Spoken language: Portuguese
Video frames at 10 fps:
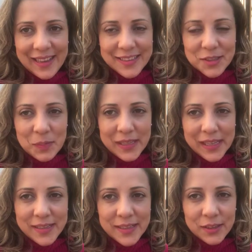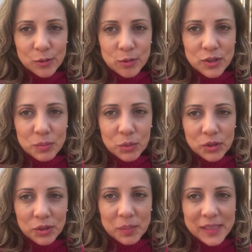Essa experiência trouxe
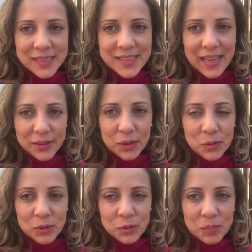muito aprendizado a curto